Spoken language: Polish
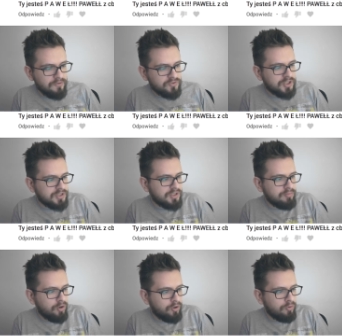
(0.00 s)
Wszyscy
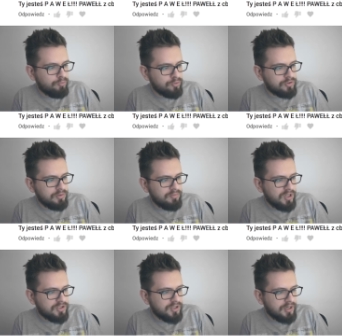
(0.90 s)
mogą buty
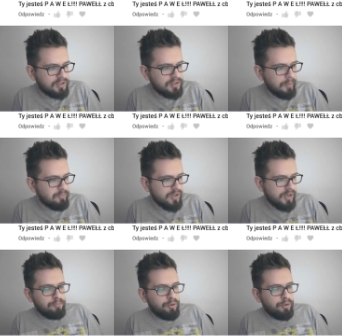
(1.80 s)
mieć na kanapie.